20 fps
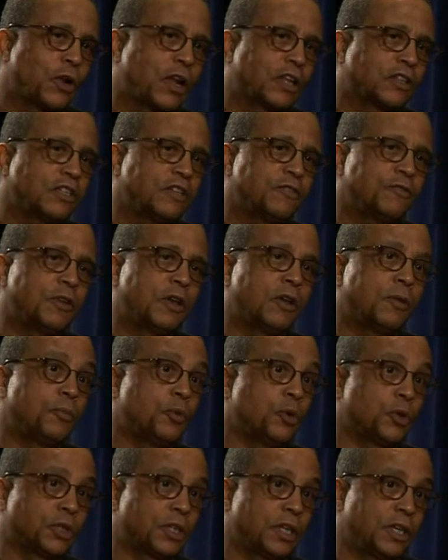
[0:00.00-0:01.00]
relative
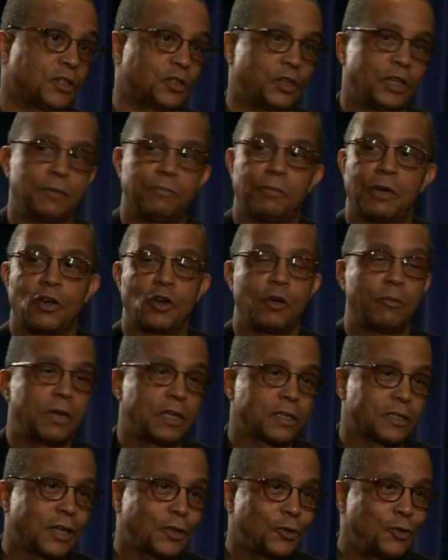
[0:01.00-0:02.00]
pureté, ce n'est pas comme
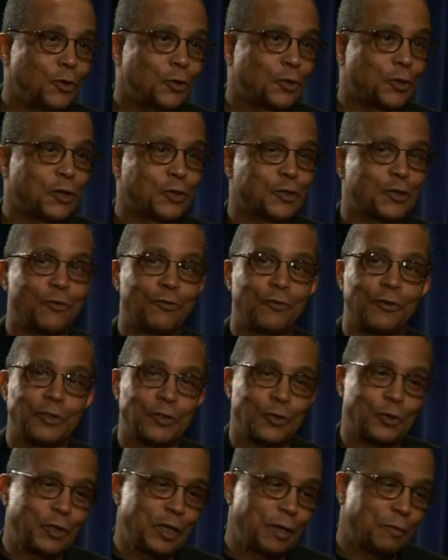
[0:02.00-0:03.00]
les adultes qui sont
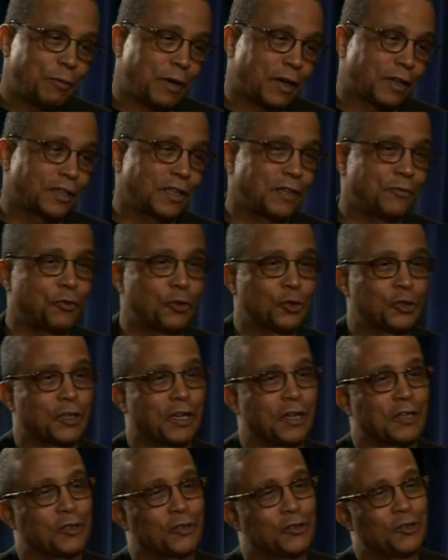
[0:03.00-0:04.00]
façonnés par des
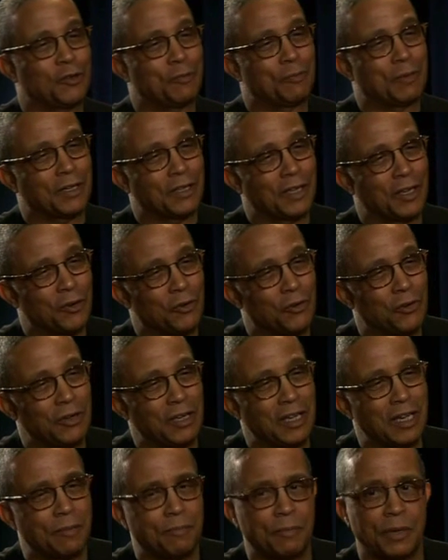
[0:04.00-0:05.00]
frustrations, par des
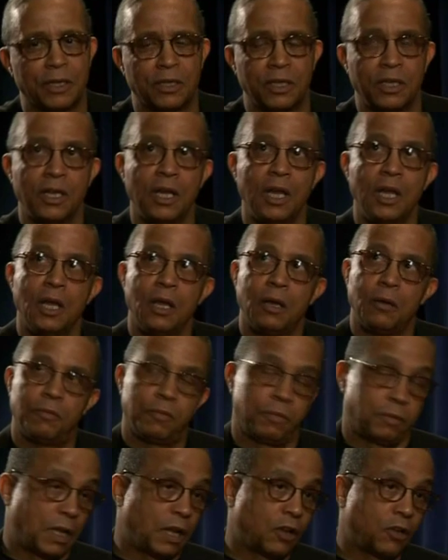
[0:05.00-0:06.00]
colères, par des
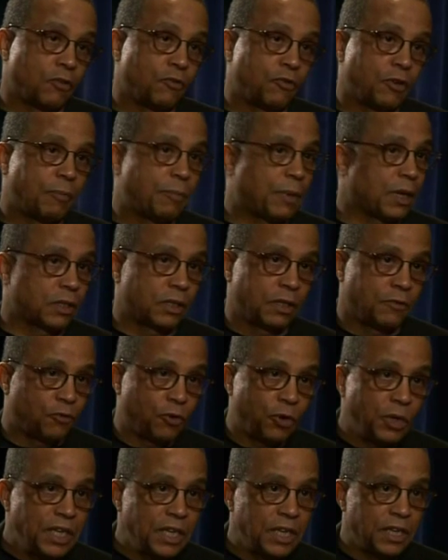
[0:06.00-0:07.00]
quelquefois par des
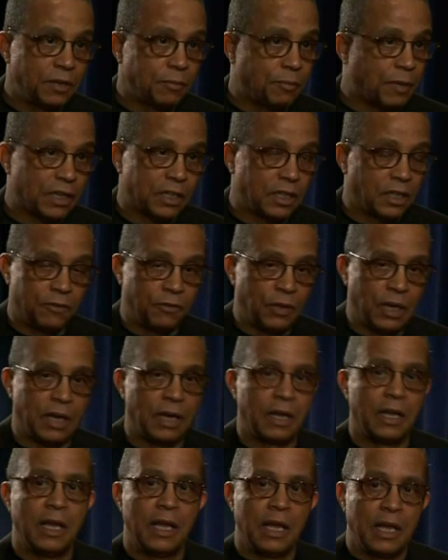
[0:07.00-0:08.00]
folies.
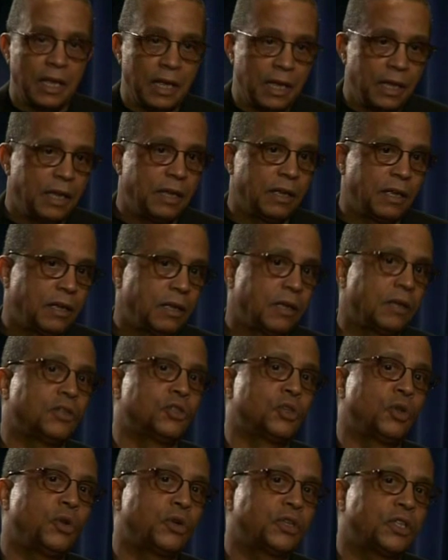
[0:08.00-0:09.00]
voilà. Et,
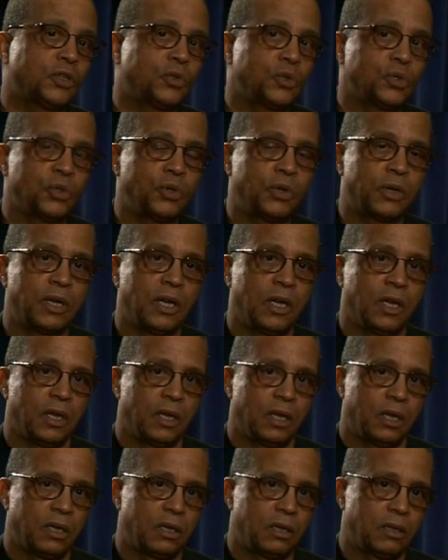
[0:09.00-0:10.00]
je leur dis toujours, euh,
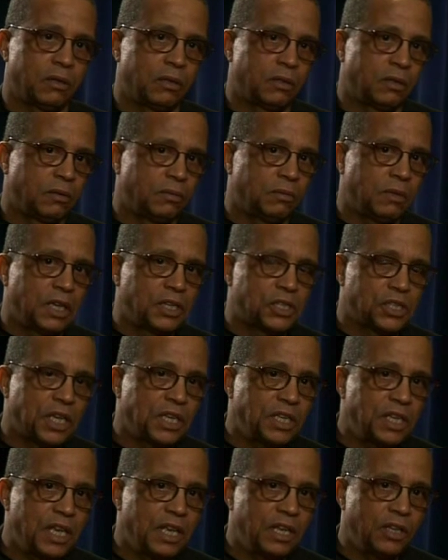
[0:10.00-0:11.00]
euh,
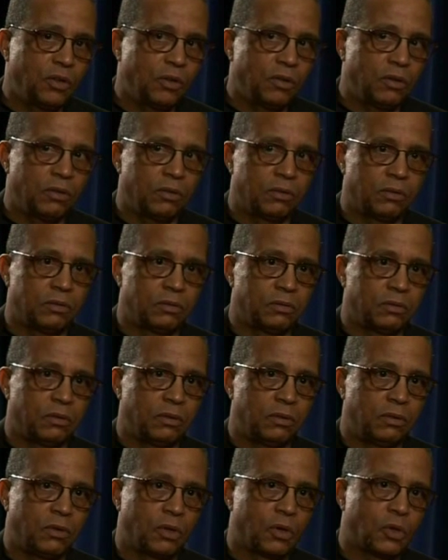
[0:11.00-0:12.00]
essayez de,
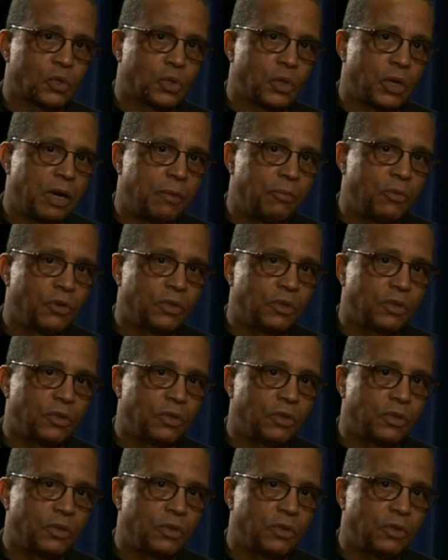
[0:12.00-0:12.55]
de considérer le